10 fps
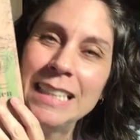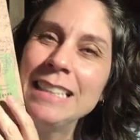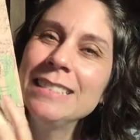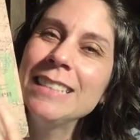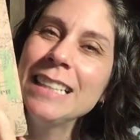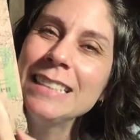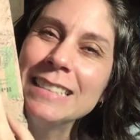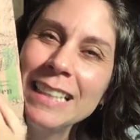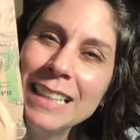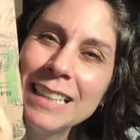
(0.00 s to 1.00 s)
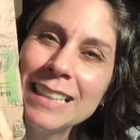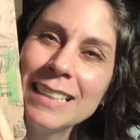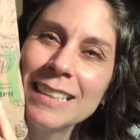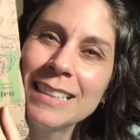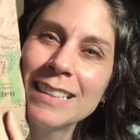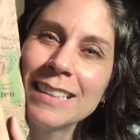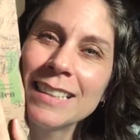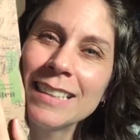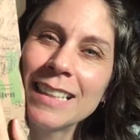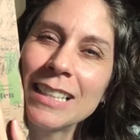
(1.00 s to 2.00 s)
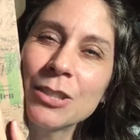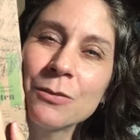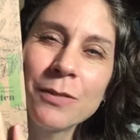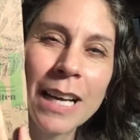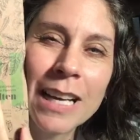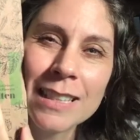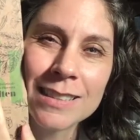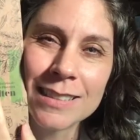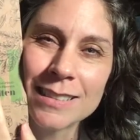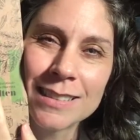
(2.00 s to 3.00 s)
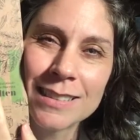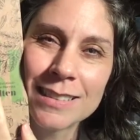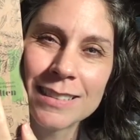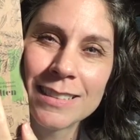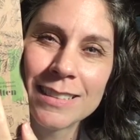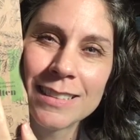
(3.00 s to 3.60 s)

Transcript: entender as fases,